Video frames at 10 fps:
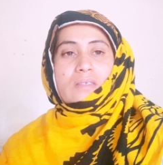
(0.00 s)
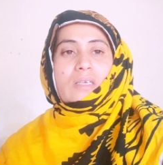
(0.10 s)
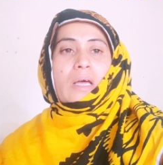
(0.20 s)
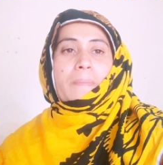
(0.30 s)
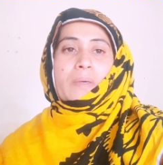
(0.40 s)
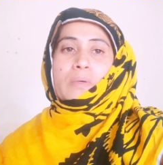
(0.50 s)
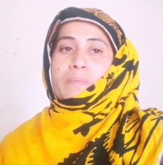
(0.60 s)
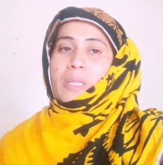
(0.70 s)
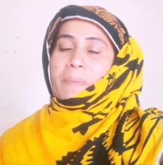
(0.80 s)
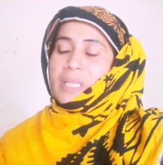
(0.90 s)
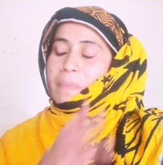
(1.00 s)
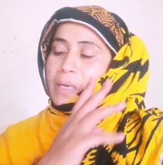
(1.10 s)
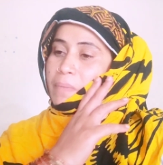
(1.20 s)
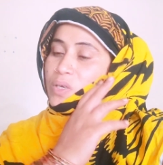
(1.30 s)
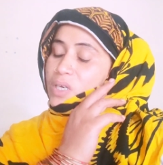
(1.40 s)
असलम मेरे प्यारे
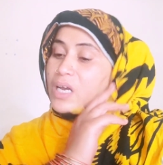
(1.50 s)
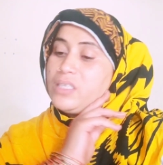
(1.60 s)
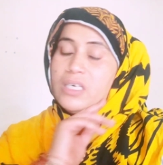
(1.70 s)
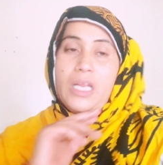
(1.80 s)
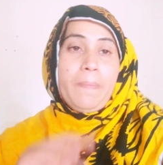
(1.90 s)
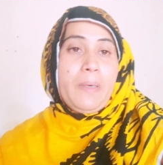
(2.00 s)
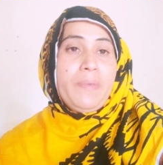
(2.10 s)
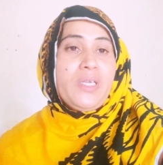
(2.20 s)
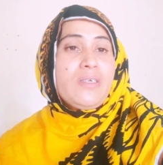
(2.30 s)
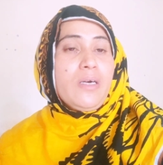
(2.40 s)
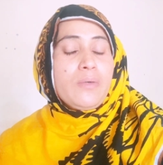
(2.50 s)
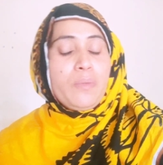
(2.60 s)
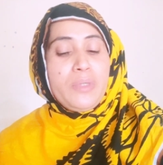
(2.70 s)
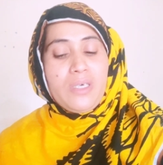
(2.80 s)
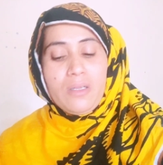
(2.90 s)
बहन भाई क्या हाल चाल है आपका मैं ठीक ठाक हूँ
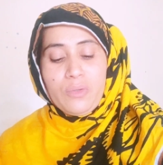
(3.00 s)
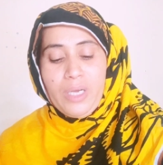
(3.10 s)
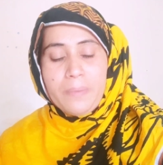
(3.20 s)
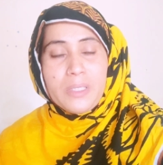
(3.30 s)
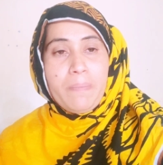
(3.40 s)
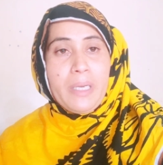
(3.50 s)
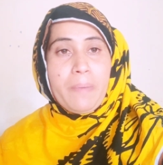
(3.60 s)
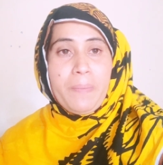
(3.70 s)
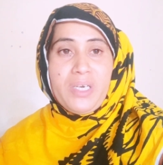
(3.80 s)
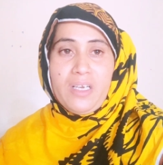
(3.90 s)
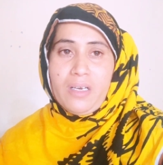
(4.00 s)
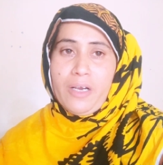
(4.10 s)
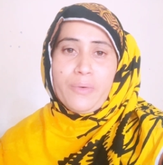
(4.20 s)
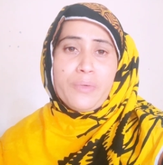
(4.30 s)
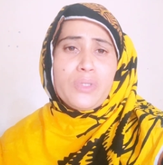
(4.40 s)
उम्मीद करती हूँ कि आप सब बहन भाई भी ठीक
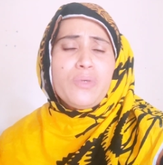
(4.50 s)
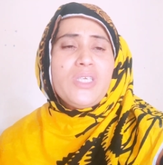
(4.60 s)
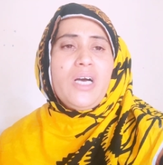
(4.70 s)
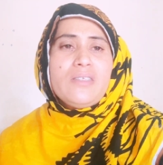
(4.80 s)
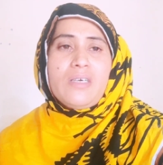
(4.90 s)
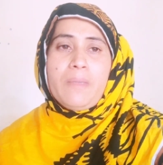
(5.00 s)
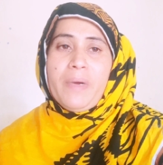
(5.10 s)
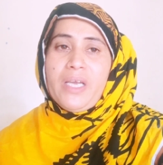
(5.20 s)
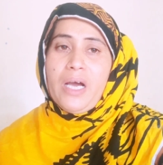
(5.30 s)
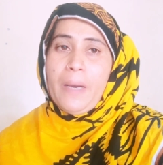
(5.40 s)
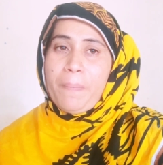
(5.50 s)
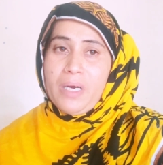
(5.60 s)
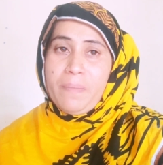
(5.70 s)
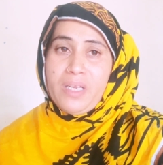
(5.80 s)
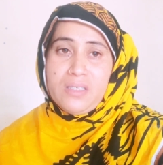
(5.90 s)
ठाक होंगे तो जी असगर भाई
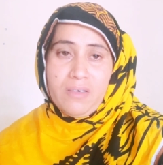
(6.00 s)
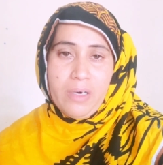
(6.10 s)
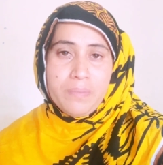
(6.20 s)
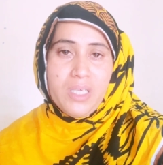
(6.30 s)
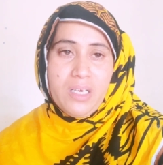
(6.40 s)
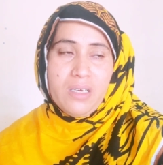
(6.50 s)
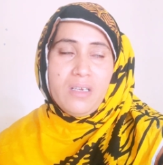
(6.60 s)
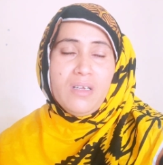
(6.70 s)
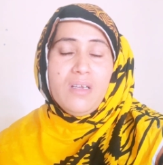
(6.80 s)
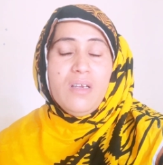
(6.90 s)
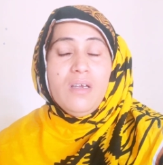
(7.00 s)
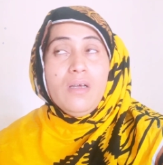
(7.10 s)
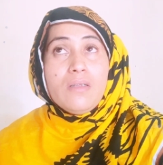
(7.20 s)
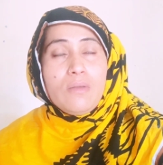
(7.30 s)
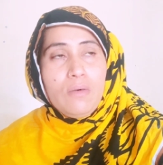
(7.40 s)
आपका मैंने जवाब दिया
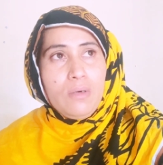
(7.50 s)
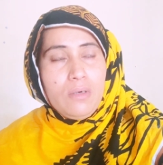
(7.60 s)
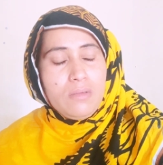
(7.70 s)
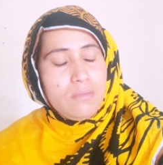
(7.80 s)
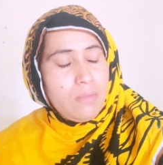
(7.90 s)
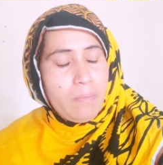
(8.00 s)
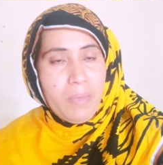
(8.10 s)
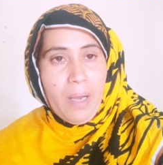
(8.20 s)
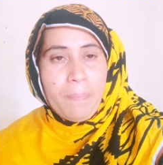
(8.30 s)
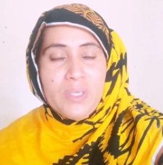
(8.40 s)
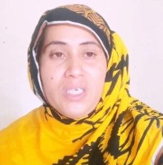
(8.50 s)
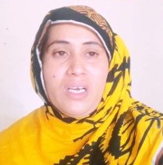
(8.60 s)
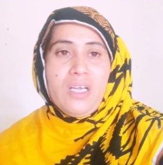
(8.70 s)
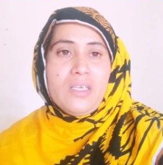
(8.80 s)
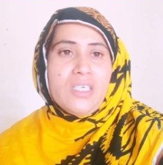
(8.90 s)
तो मैं आपको ये
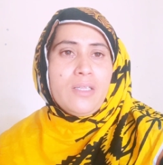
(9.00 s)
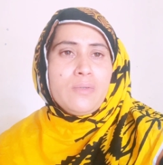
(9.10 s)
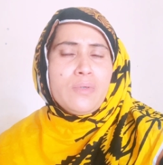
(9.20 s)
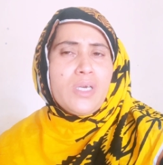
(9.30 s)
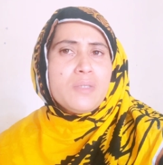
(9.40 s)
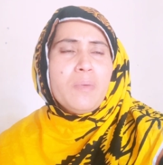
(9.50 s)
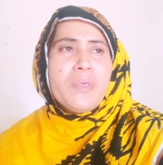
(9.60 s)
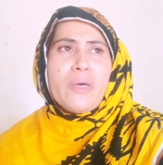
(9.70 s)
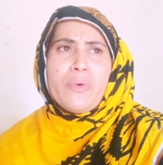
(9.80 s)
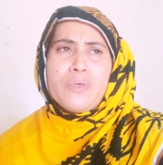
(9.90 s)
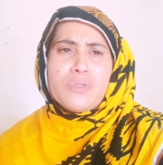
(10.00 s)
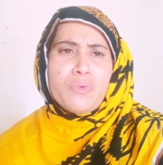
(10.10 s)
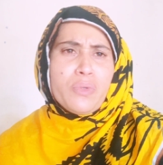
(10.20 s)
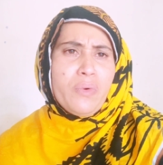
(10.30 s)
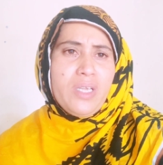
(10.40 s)
कहना चाह रही हूँ कि इसमें मेरा कोई
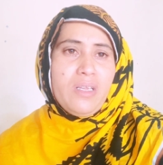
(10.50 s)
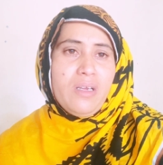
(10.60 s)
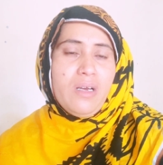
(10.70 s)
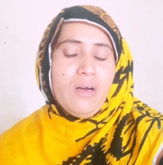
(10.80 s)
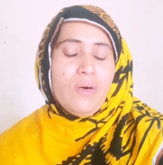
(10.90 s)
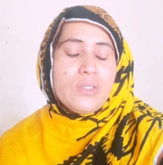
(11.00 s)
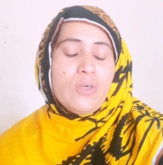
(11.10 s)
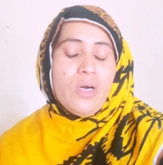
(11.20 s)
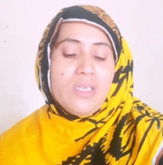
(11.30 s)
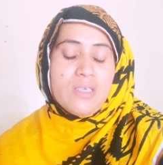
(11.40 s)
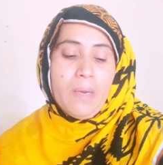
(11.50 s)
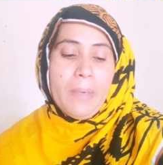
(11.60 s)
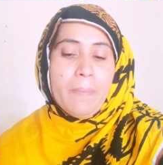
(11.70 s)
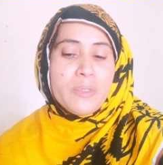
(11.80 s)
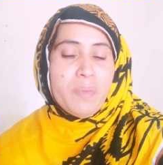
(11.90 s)
कसूर कोई नहीं है और जो एग्जाम
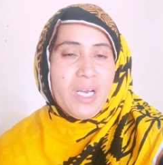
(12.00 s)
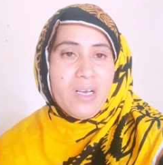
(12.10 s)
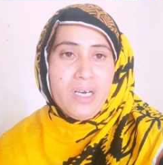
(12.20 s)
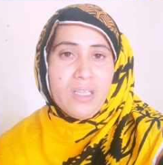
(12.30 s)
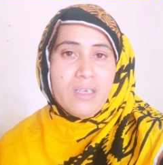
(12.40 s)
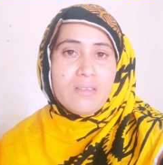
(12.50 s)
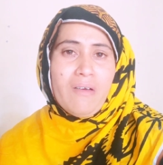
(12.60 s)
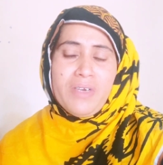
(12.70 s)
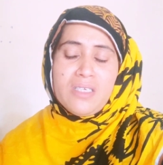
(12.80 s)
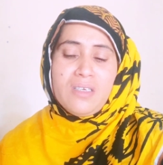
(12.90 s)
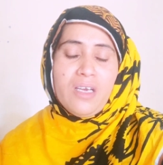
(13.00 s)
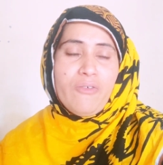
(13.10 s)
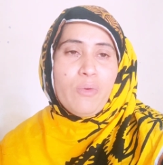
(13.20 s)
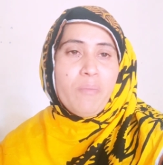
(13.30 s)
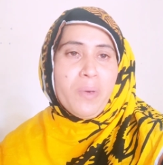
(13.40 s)
आप मुझ पर लगा रहे हैं तवीज़ ये
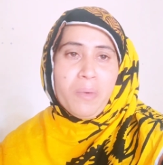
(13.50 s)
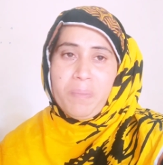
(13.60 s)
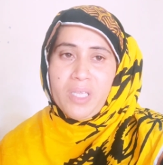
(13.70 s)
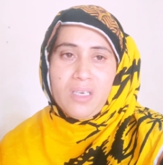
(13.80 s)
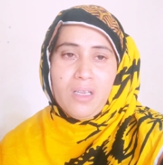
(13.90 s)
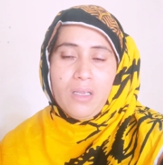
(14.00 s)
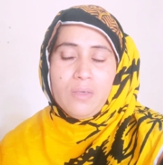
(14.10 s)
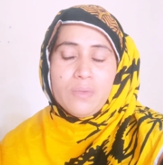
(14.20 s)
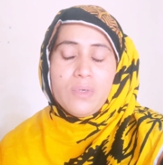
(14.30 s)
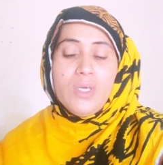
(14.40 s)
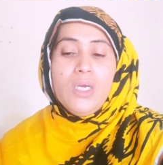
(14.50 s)
वो मैं कोई पीरनी नहीं हूँ